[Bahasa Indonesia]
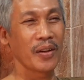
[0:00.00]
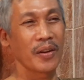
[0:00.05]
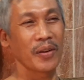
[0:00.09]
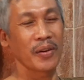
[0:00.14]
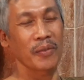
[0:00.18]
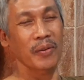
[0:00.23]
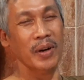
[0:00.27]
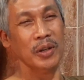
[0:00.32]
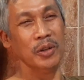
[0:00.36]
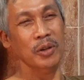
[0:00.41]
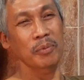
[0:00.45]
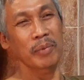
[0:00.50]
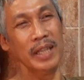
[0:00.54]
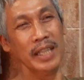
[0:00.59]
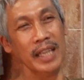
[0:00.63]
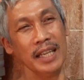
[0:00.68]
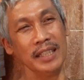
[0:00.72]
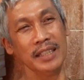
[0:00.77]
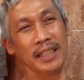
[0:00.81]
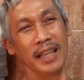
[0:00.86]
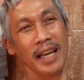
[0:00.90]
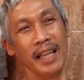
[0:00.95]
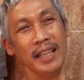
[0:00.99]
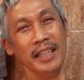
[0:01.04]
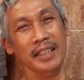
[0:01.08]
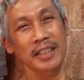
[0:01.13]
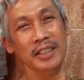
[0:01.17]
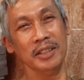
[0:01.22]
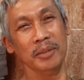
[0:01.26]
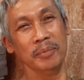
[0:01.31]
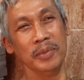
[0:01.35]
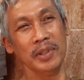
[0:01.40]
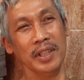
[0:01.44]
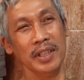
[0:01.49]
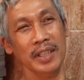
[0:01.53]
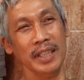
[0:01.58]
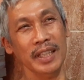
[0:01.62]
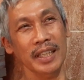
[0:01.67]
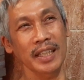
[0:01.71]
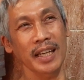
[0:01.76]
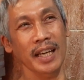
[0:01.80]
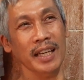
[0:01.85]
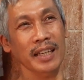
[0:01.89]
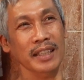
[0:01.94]
Waduh banyak sekali sebenarnya
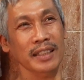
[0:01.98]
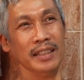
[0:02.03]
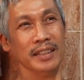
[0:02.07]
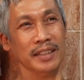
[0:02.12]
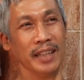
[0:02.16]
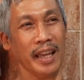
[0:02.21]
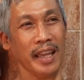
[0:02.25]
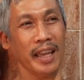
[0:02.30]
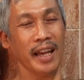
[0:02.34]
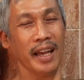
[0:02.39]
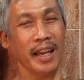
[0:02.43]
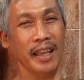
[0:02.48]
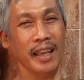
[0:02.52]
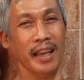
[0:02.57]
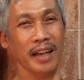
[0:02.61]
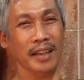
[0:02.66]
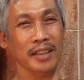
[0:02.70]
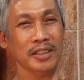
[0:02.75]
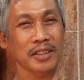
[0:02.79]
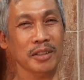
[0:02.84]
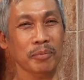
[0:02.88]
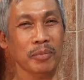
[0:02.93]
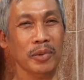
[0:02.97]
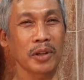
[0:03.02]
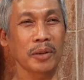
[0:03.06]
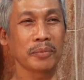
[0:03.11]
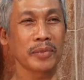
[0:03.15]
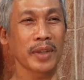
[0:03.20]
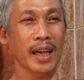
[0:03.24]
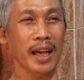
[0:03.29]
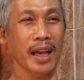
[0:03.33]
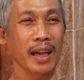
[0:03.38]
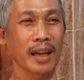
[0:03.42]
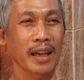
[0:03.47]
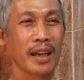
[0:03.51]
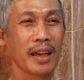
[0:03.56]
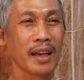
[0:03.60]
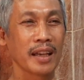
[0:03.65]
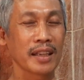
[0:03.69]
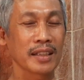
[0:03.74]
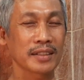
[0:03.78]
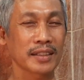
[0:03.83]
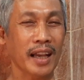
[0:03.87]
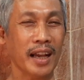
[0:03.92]
ya. Saya yang sebelumnya
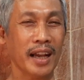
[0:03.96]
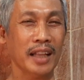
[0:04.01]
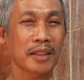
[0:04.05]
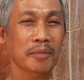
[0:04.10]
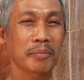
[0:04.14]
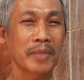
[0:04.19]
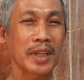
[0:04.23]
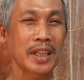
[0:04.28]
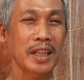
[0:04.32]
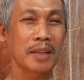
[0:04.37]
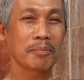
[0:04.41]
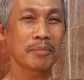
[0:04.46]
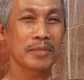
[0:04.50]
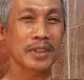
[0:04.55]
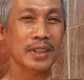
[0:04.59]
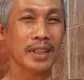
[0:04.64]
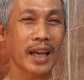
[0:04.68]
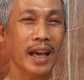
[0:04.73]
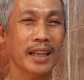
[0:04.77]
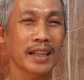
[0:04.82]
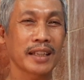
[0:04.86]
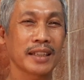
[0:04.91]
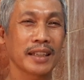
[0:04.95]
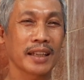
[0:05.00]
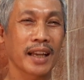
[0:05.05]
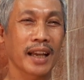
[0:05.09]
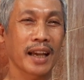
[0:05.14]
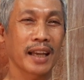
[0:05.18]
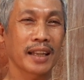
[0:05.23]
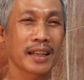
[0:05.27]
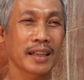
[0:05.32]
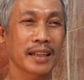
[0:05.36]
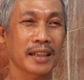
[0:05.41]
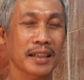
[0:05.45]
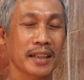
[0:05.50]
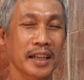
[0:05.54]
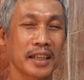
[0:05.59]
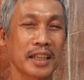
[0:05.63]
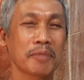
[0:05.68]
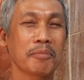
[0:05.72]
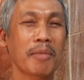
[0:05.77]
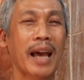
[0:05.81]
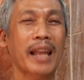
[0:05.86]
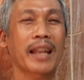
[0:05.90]
sangat minim sekali dengan
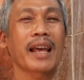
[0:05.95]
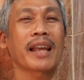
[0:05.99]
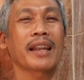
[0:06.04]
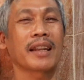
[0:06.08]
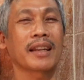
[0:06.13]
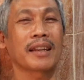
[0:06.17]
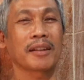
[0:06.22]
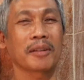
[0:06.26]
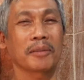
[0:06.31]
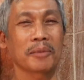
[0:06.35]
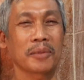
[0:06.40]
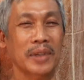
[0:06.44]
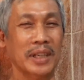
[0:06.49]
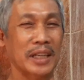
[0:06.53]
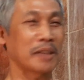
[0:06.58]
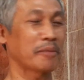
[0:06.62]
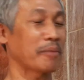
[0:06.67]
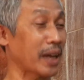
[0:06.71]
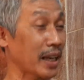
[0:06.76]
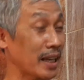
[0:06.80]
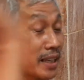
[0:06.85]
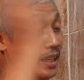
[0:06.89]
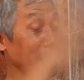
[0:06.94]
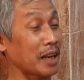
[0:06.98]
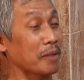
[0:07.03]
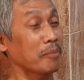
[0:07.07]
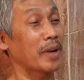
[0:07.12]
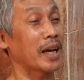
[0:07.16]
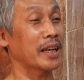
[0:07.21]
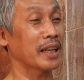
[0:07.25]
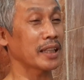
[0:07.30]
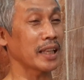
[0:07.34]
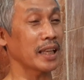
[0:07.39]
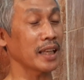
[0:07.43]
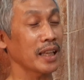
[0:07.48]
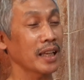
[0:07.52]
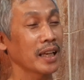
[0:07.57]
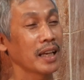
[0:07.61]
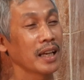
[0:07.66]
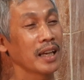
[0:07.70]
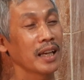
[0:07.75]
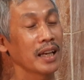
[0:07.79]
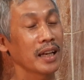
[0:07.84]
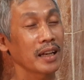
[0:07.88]
keimanan, keimanan dalam arti
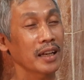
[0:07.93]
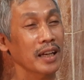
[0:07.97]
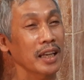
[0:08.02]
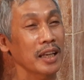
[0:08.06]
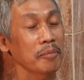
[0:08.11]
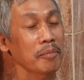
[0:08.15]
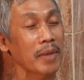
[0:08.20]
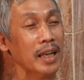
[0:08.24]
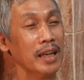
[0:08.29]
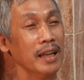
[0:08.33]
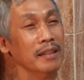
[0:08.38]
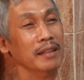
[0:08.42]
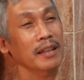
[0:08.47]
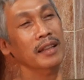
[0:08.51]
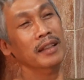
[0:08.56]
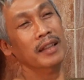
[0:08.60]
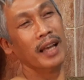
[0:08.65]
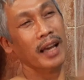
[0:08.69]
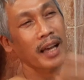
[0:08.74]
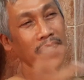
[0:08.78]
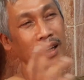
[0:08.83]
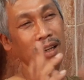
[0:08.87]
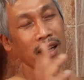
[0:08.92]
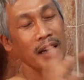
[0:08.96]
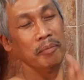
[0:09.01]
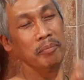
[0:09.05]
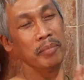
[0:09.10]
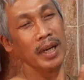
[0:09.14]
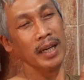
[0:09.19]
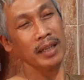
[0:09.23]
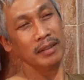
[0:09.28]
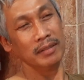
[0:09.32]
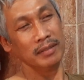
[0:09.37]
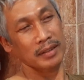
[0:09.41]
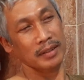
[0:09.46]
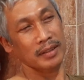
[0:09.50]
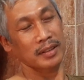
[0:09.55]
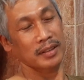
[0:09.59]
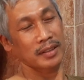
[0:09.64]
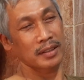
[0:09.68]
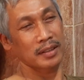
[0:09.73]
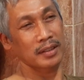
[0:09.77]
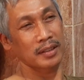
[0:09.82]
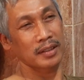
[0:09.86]
keimanan tentang apa? Eh,
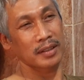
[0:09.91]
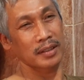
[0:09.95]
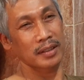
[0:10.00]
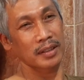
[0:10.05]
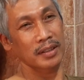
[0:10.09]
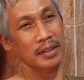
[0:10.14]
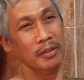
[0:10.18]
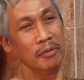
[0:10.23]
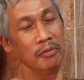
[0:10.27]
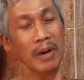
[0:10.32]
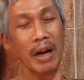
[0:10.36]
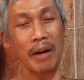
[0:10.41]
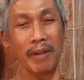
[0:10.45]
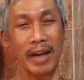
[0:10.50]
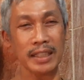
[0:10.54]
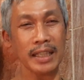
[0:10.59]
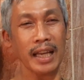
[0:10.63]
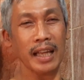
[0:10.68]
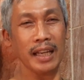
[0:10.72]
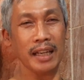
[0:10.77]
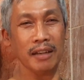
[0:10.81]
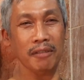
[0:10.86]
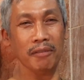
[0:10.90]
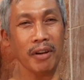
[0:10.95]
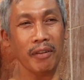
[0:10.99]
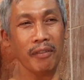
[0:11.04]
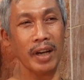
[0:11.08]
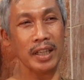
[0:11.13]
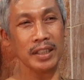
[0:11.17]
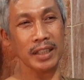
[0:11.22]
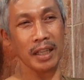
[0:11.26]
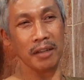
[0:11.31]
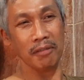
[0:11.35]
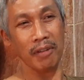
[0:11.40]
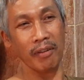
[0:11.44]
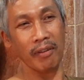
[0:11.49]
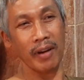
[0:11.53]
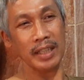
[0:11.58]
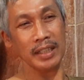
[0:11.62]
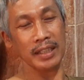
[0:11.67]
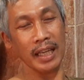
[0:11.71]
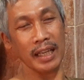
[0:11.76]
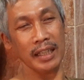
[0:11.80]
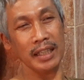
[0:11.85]
wawasan iman. Wawasan, wawasan,
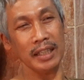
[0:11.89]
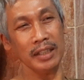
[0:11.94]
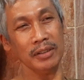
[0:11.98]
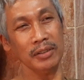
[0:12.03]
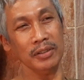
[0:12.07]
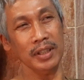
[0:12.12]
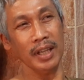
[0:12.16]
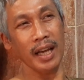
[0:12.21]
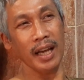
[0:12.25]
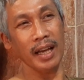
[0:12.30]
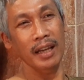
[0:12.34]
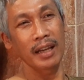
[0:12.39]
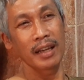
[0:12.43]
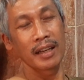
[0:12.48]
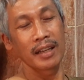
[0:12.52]
wawasan gitu ya.